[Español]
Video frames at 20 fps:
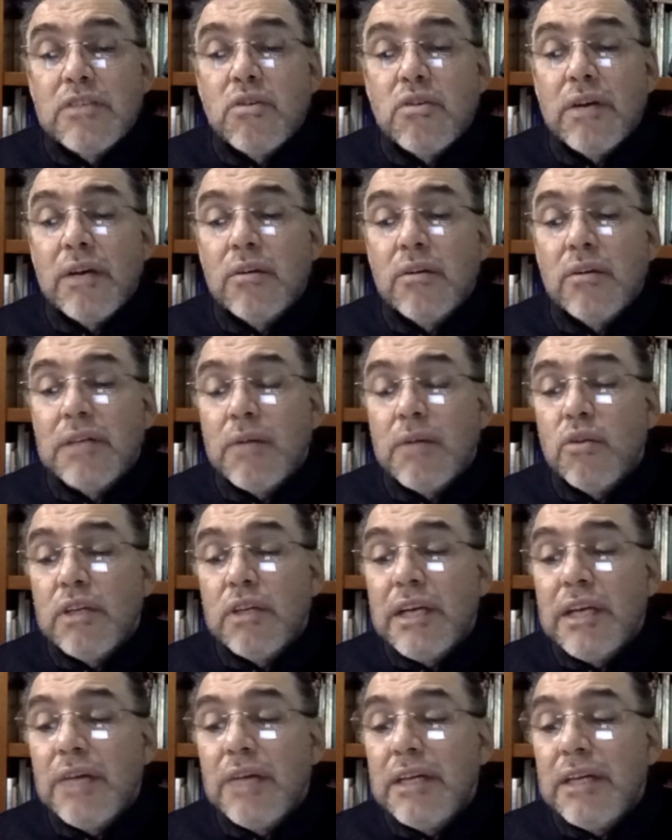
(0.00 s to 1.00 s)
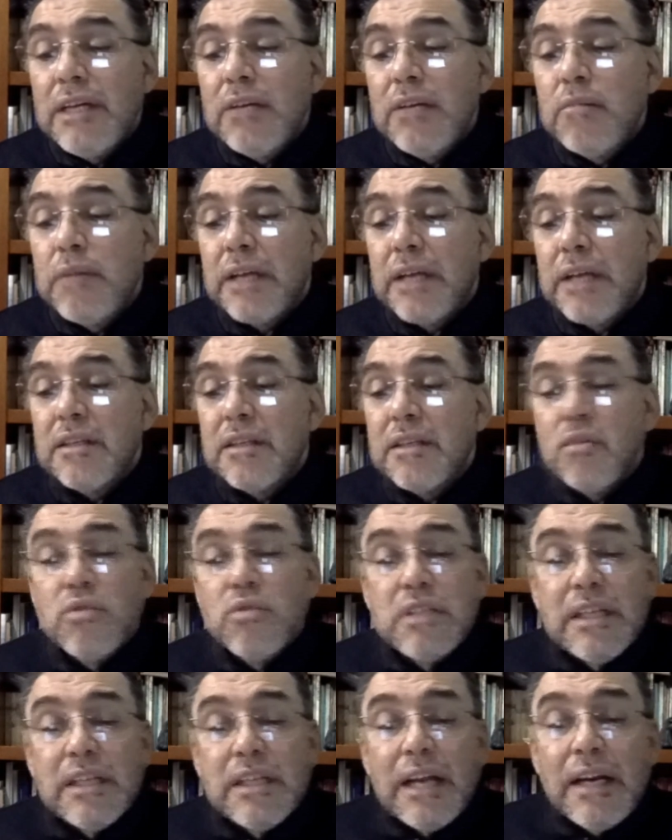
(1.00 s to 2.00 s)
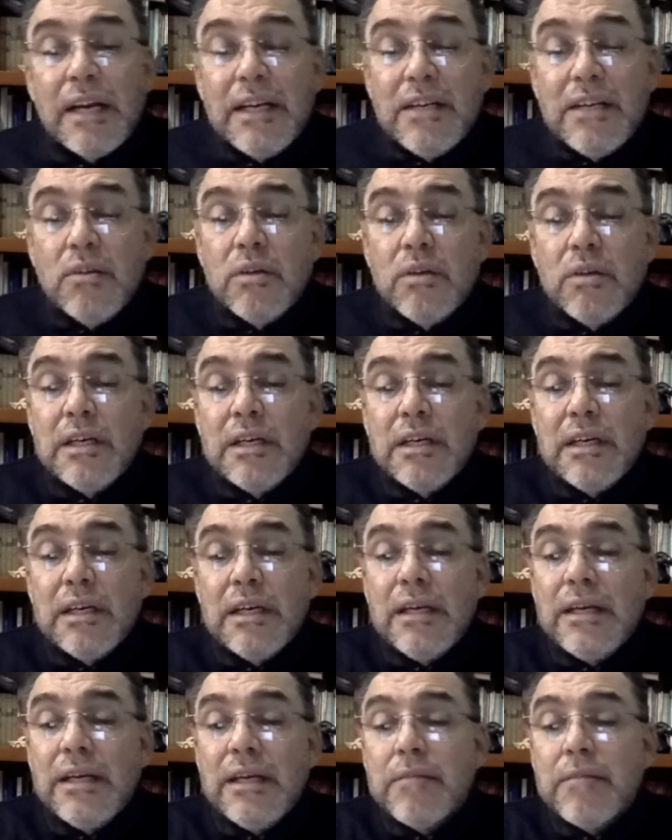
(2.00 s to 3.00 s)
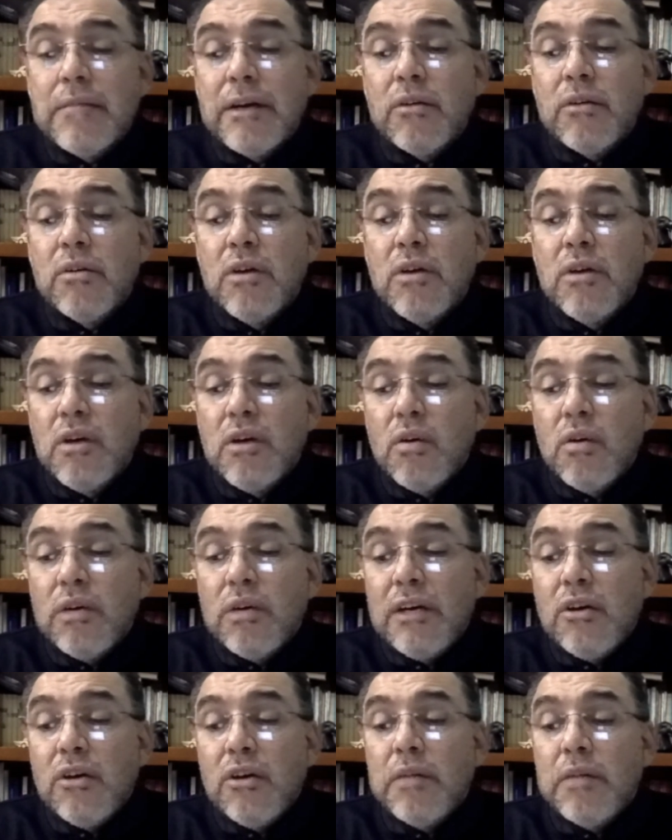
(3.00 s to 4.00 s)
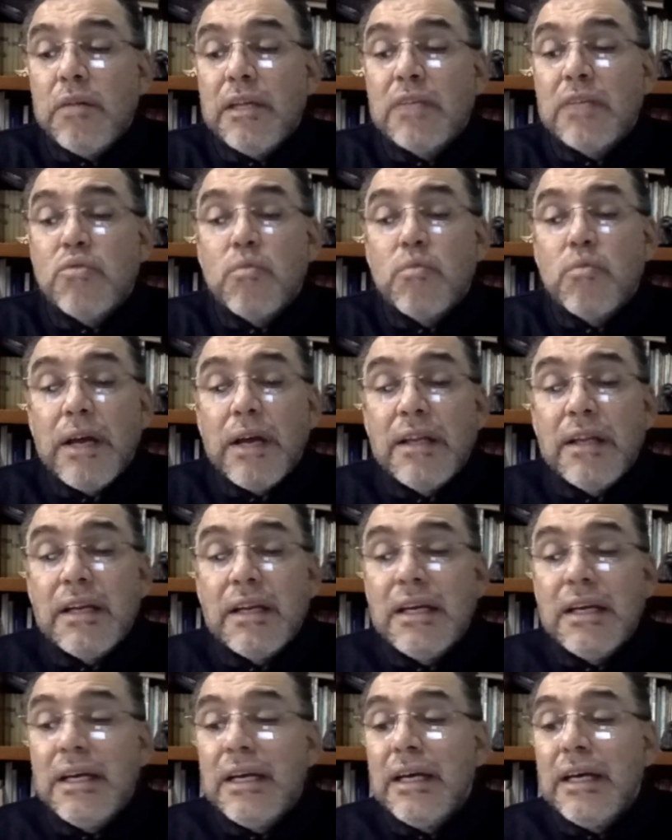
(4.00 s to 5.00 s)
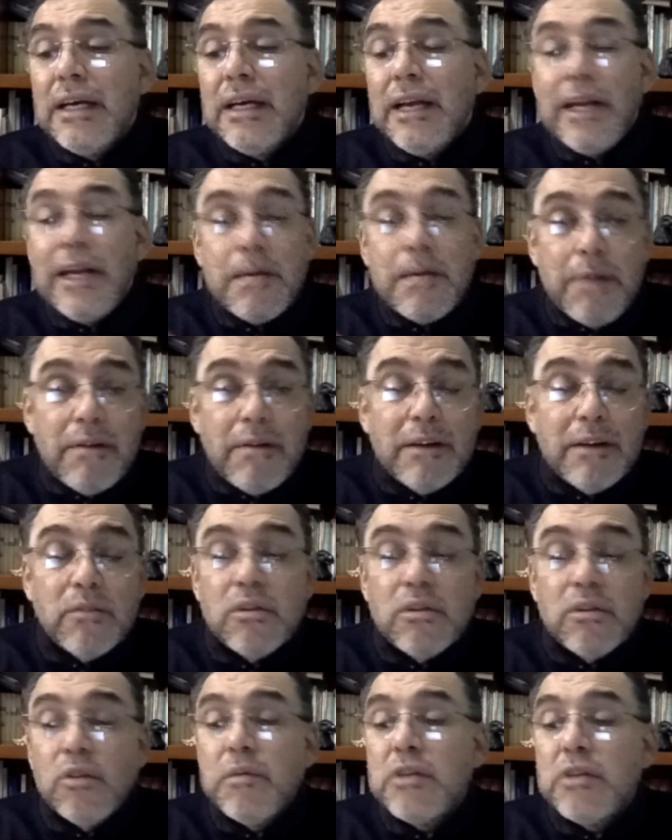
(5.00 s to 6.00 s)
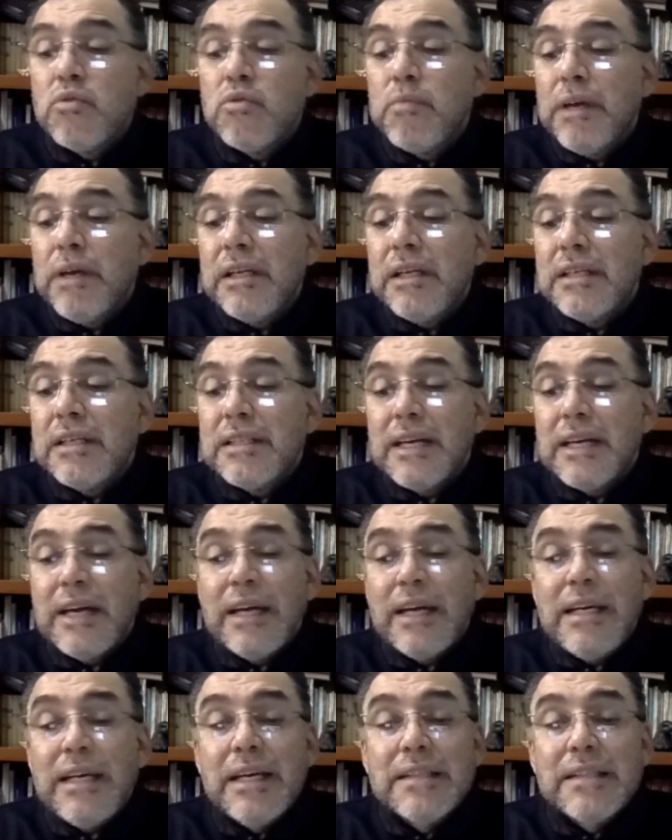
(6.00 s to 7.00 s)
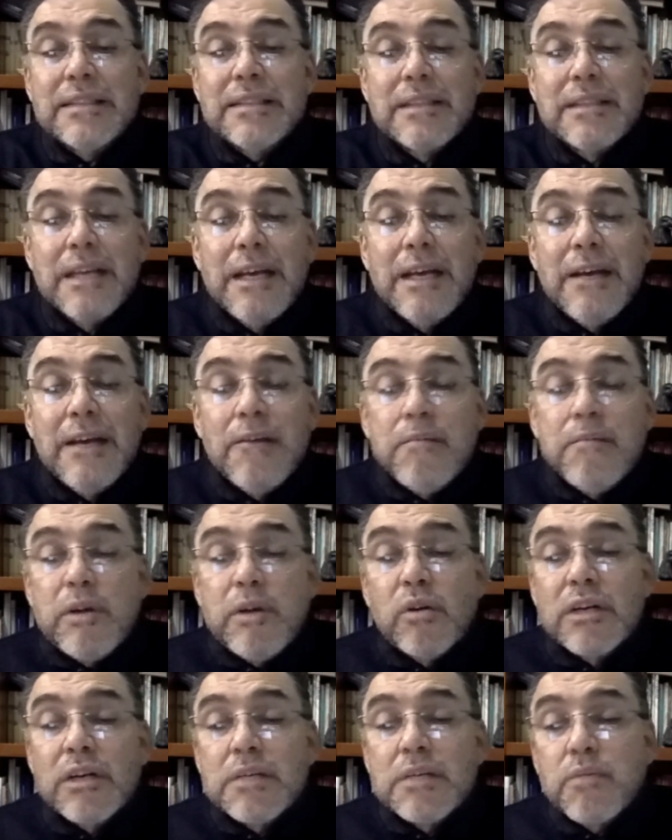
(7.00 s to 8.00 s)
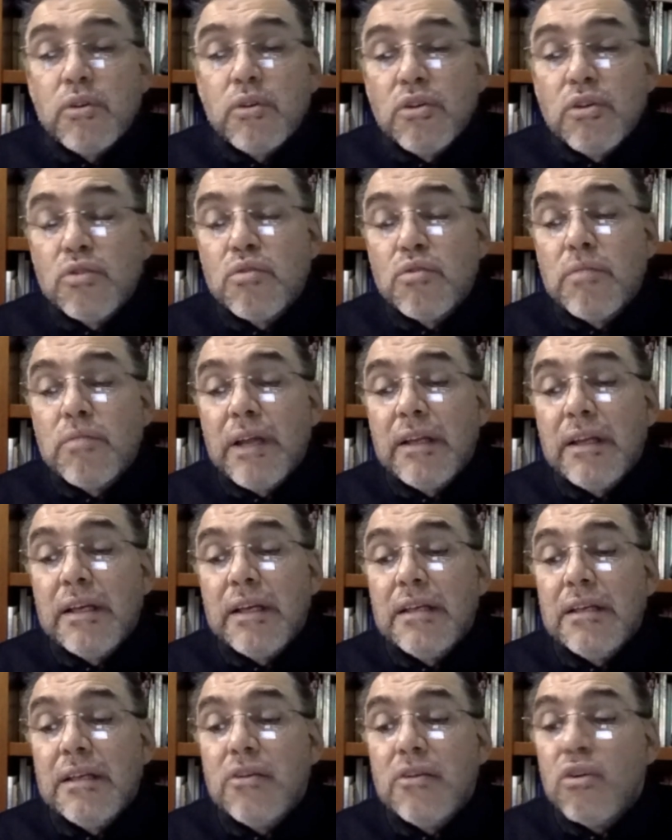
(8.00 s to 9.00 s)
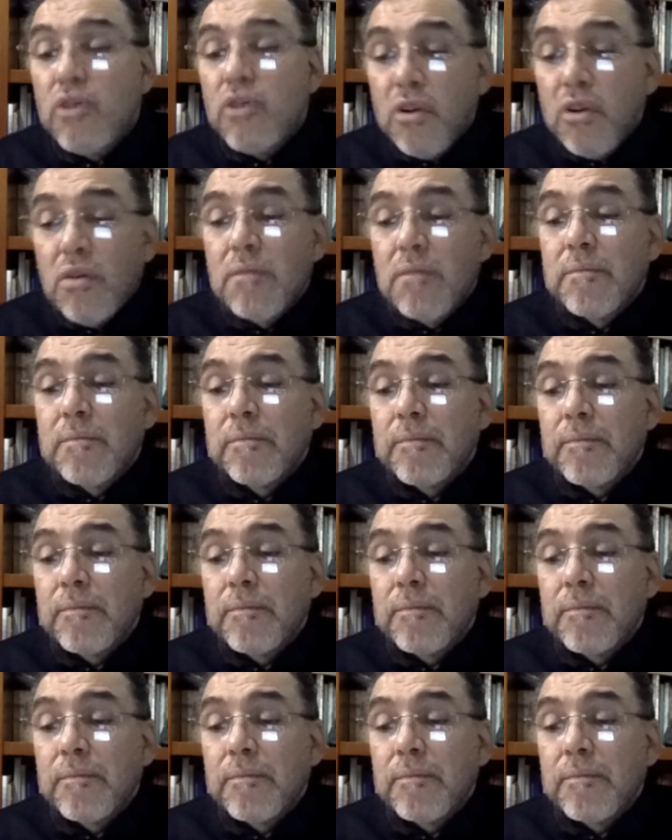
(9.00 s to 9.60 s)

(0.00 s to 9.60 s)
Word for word: que al octavo día vinieron para circuncidar al niño y, le llamaron con el nombre de su padre, le llamaban con el nombre de su padre, Zacarías. Pero respondió su madre y dijo, no,